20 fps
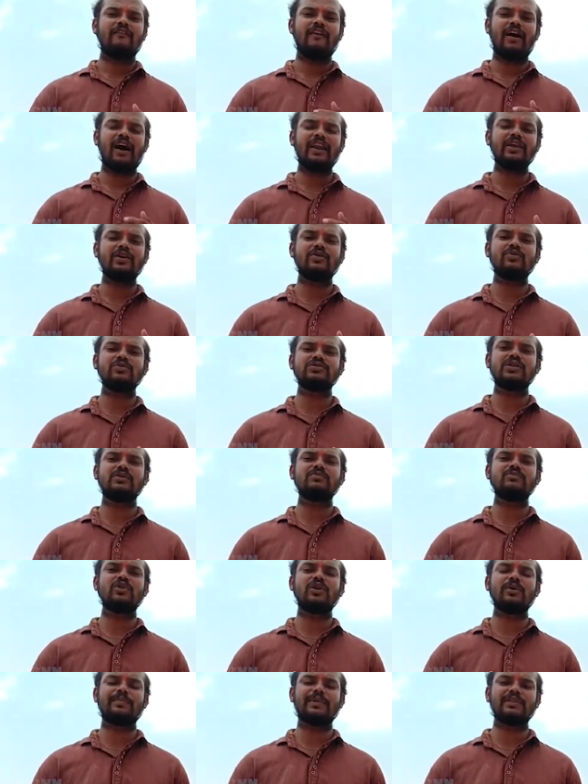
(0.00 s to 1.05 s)
వారి కోసం
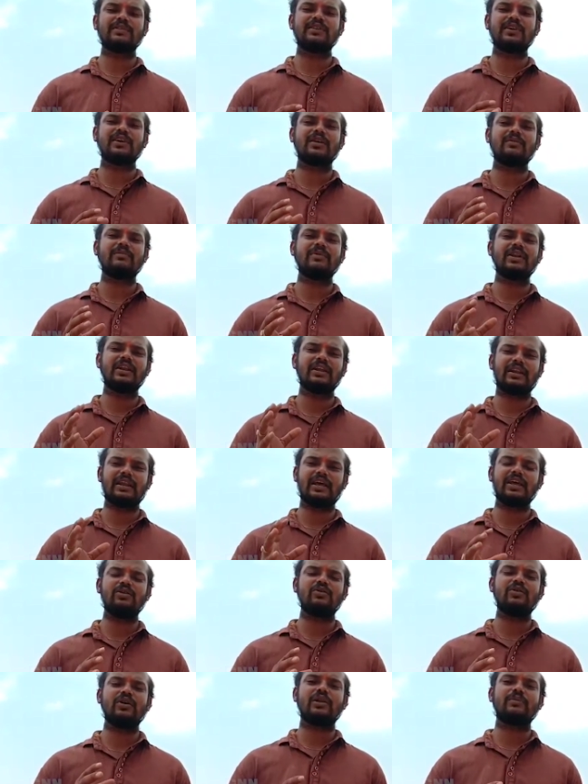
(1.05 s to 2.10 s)
కూడా ప్రత్యేకమైన
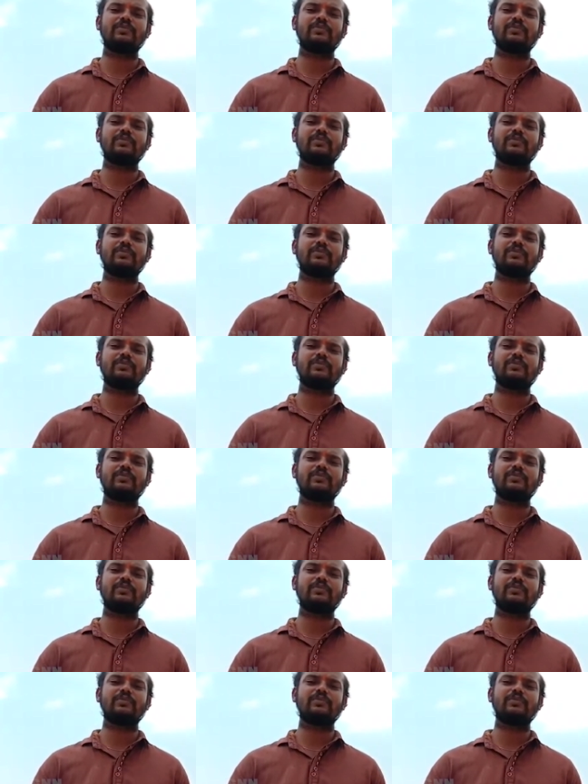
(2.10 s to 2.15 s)
రైలు